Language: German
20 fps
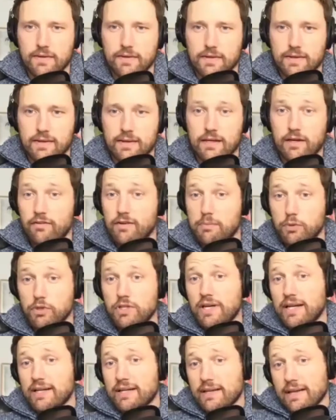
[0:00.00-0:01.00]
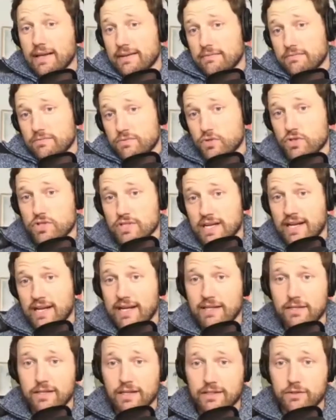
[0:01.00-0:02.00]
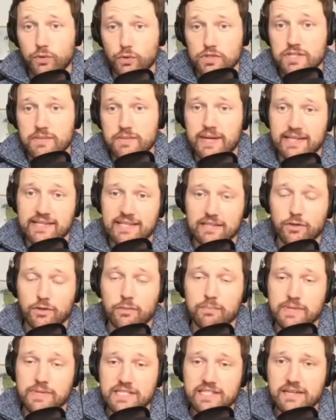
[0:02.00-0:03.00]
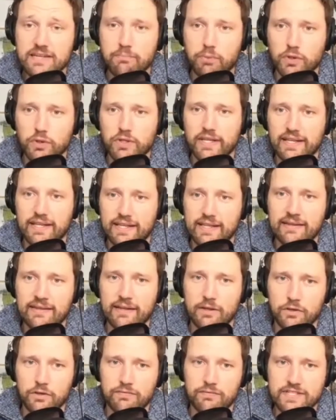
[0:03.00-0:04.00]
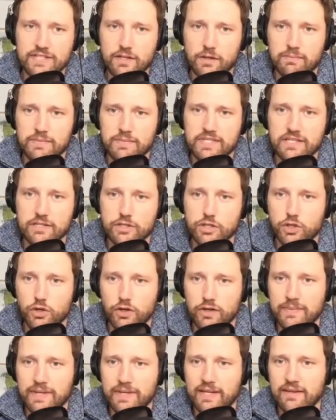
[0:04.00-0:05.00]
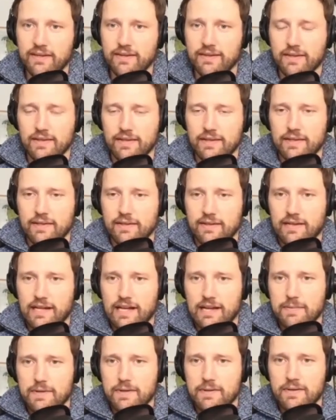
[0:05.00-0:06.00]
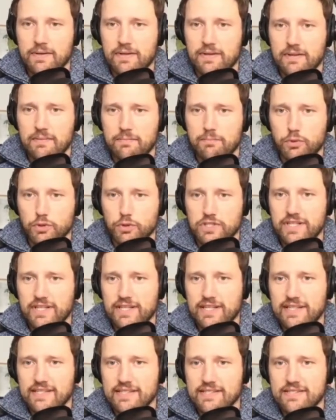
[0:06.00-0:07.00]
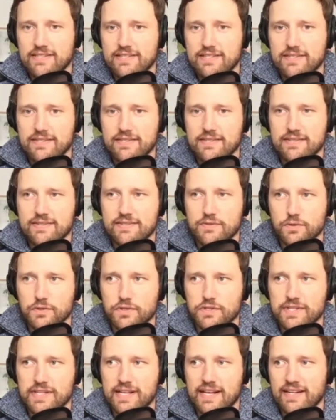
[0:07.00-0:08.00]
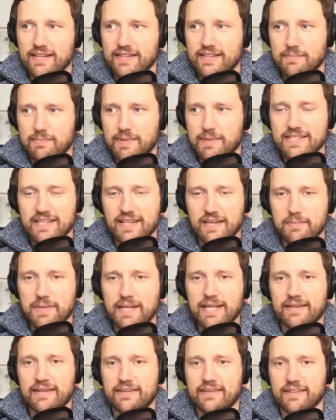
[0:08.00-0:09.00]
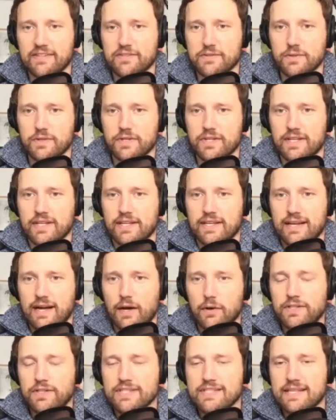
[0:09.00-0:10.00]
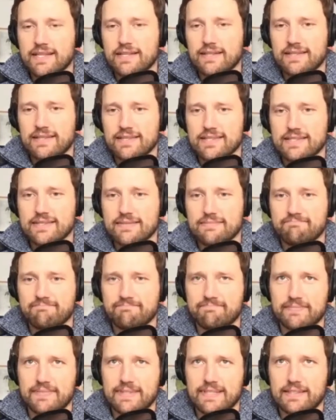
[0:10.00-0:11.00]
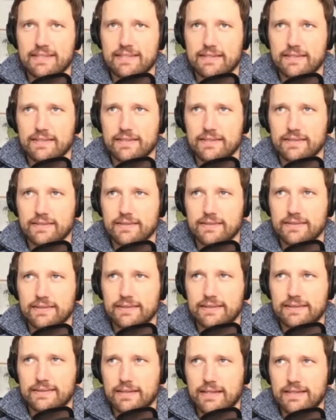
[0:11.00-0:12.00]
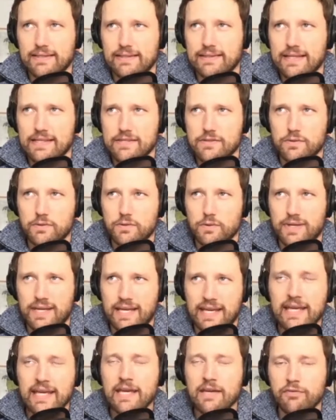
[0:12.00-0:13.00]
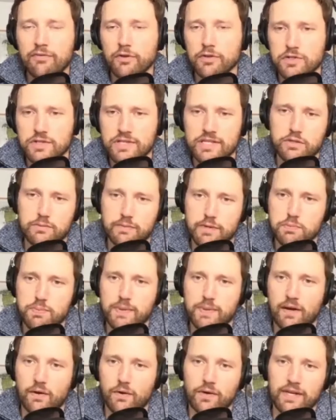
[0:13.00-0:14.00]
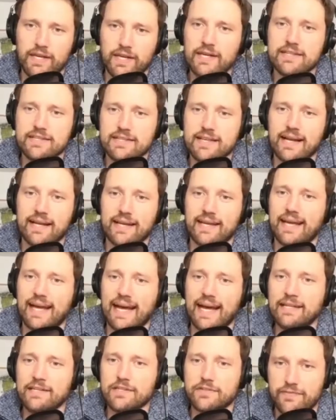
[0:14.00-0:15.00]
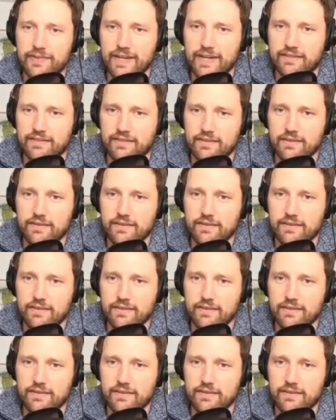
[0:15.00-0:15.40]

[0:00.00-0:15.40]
Genau, weil Butter hat äh, sozusagen keine Laktose mehr. Es hat noch ein bisschen Protein, dadurch wird es auch ein bisschen schäumig. Mhm. Aber äh, Butter ist sozusagen die bessere Milch. Also auch das, das äh, also Ghee funktioniert zum Beispiel auch. Ghee ist eigentlich reines Fett.